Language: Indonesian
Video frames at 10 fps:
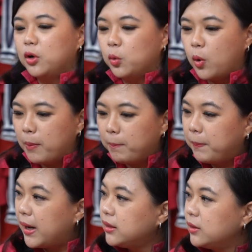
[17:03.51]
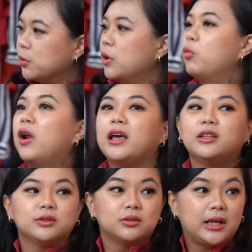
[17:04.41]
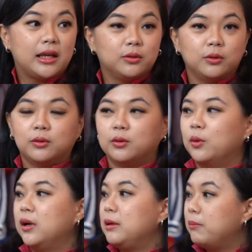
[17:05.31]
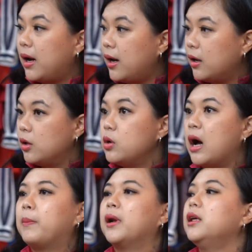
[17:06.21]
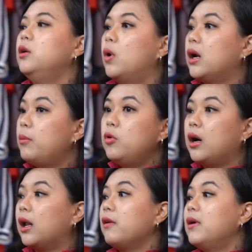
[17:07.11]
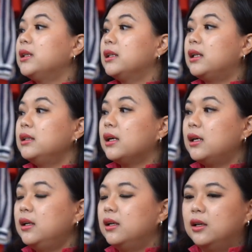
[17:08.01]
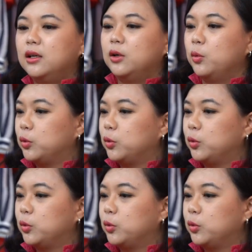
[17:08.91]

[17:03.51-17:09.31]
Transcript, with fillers: 24 udah mulai susah tuh. 25 apalagi 26 udah kelewat Natalnya kan. Hmm.